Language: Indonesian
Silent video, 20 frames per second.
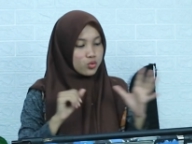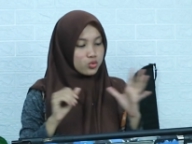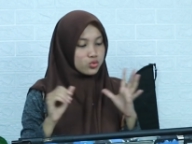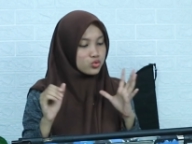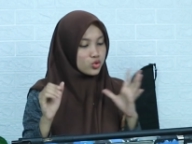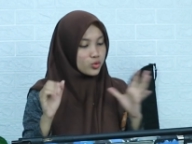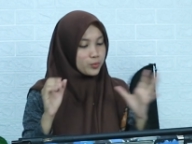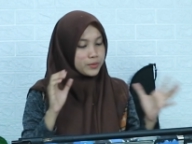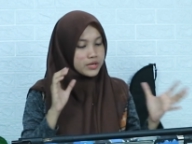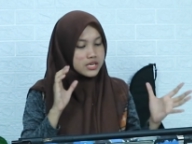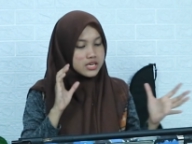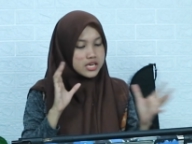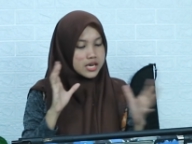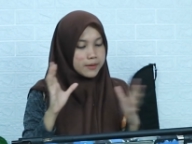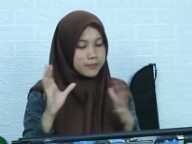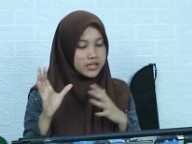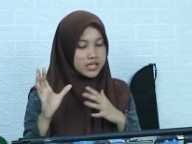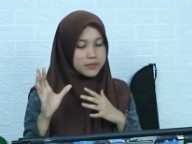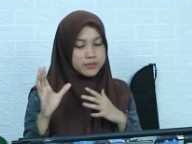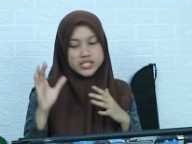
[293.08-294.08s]
untuk
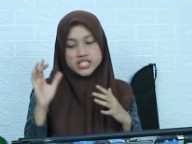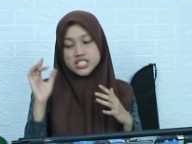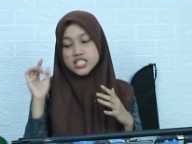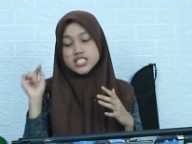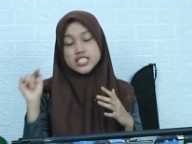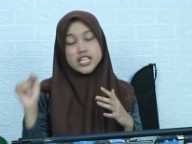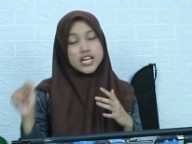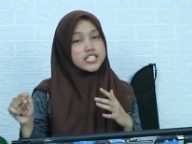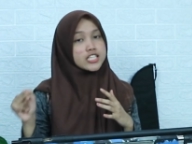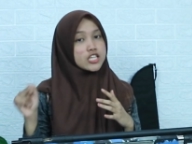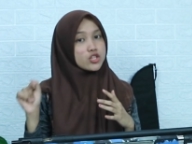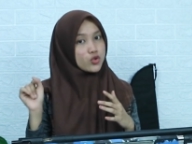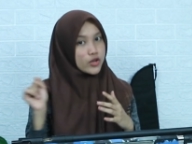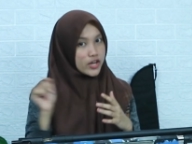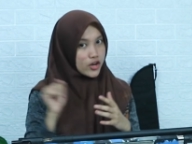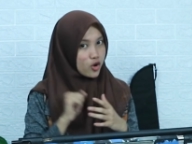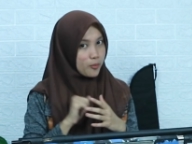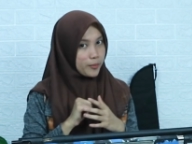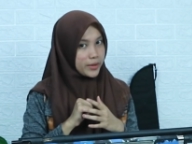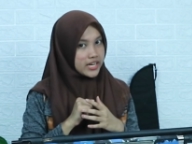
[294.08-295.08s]
bikin nih bisa jadi salah satu
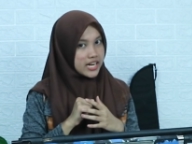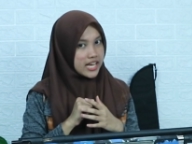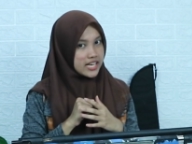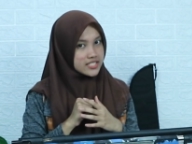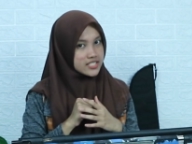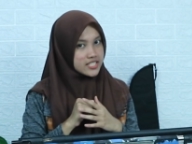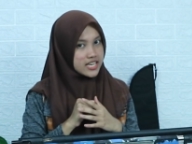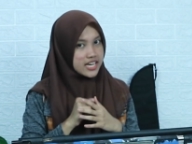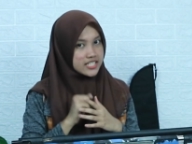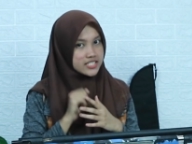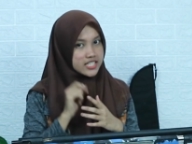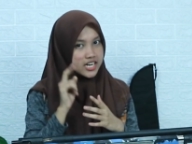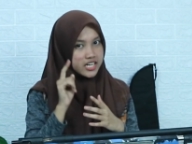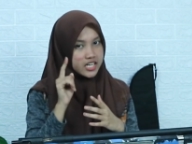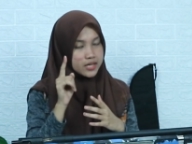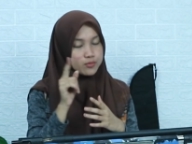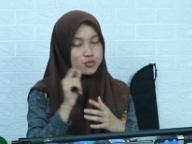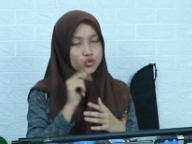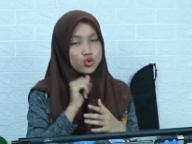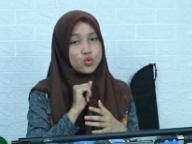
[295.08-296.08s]
rekomendasi ya
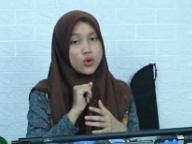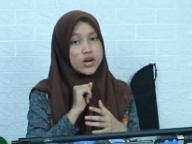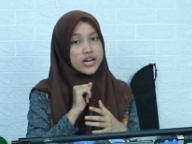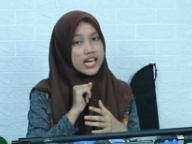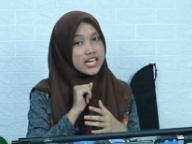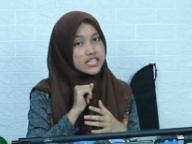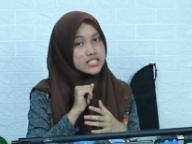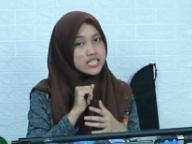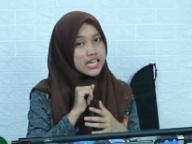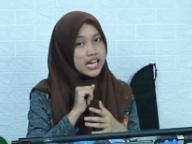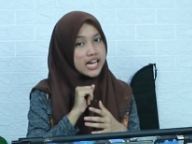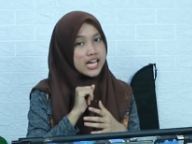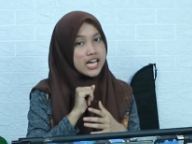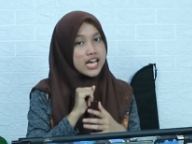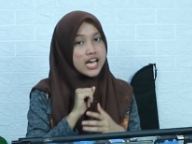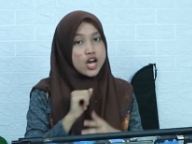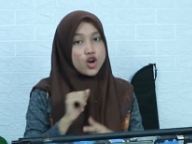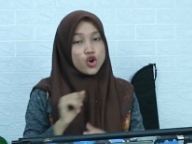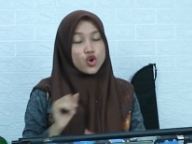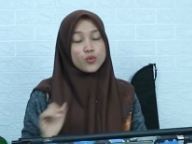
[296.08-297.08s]
jadi buruan aja
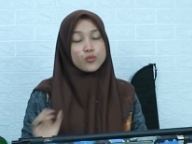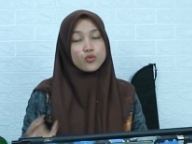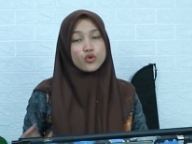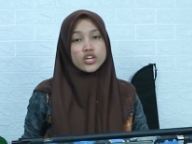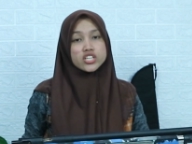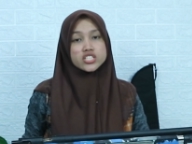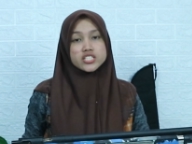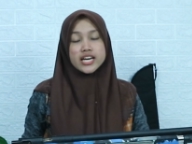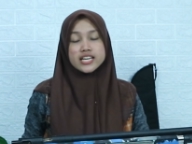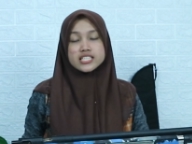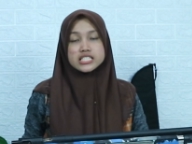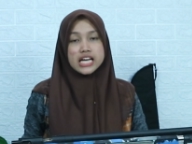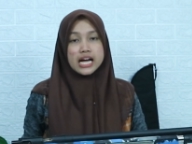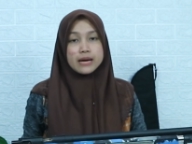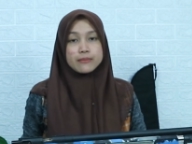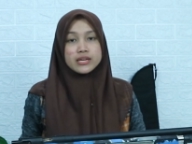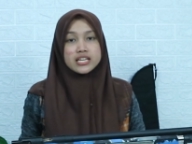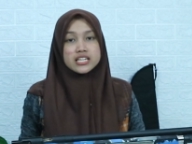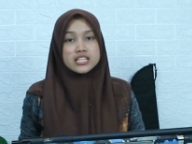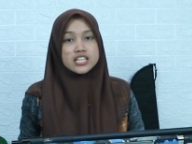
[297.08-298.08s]
hubungi CS
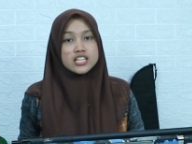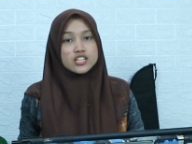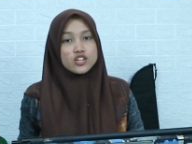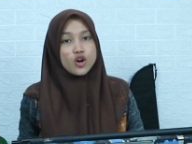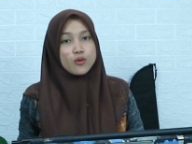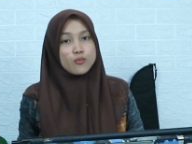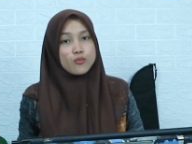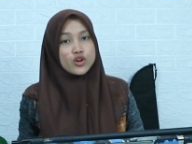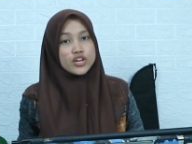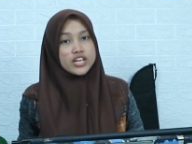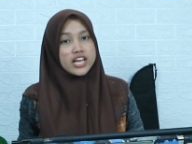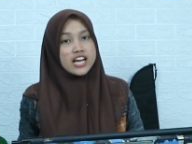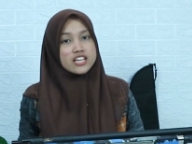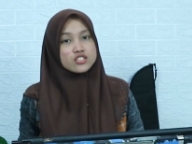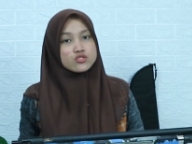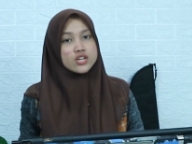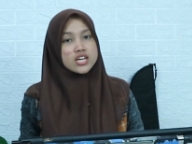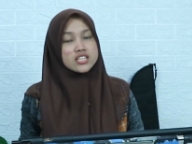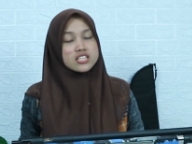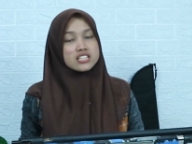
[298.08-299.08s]
kami di nomor
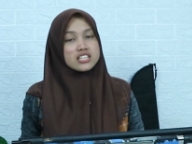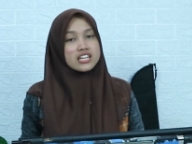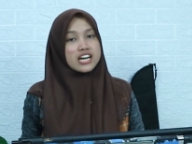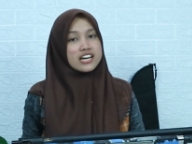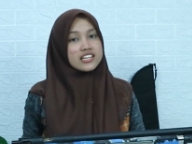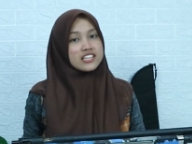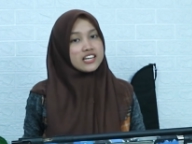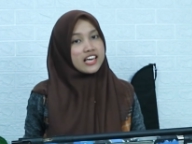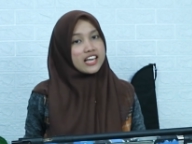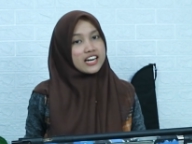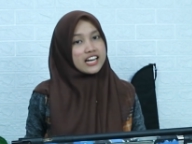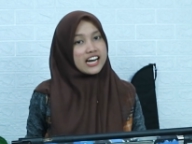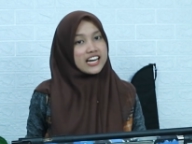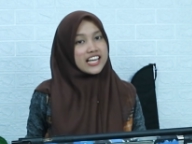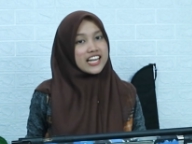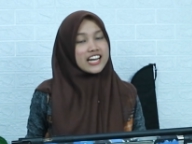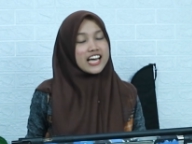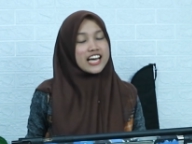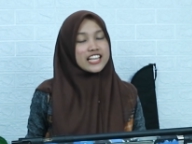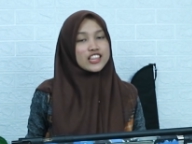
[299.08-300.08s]
yang sudah tertera di layar
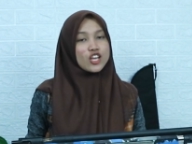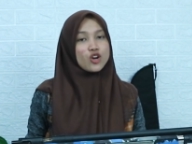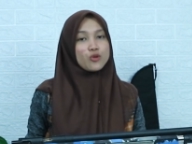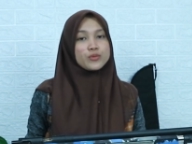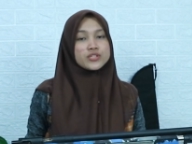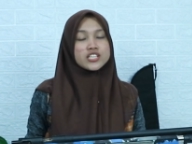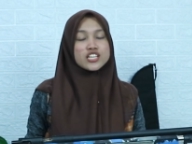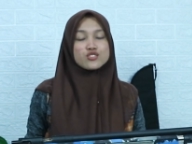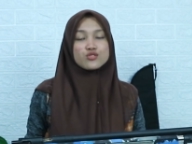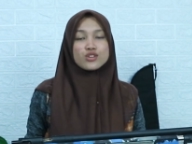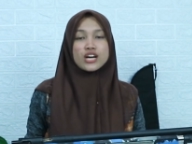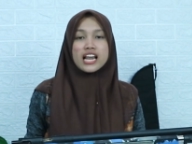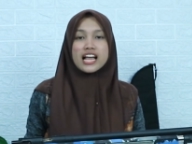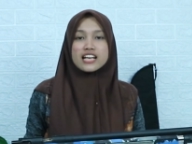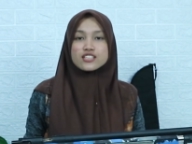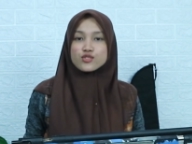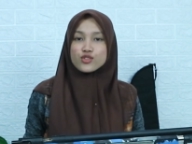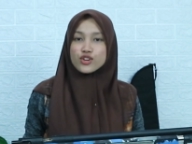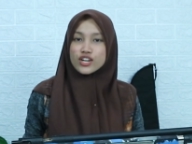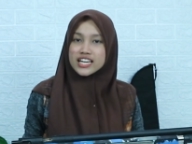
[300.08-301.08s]
kalian atau bisa
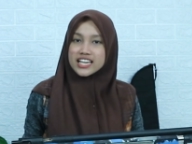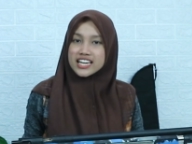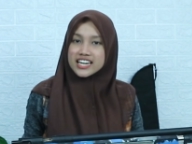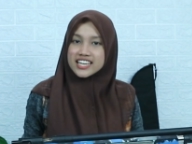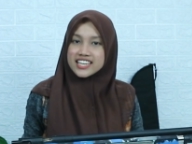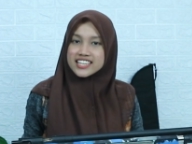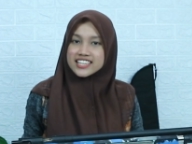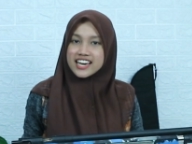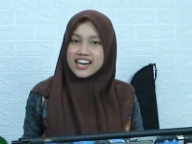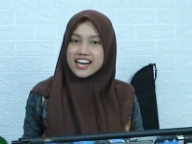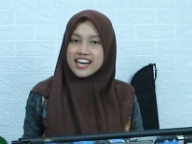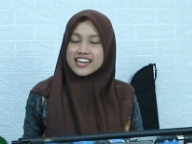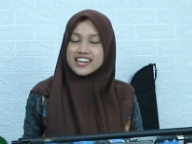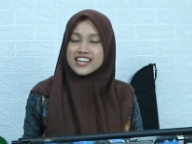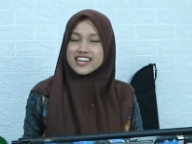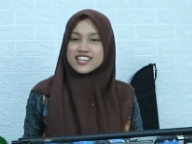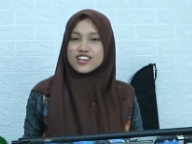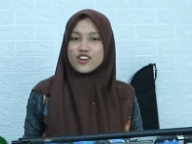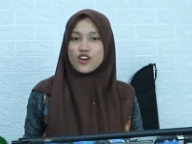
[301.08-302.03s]
juga langsung klik link yang ada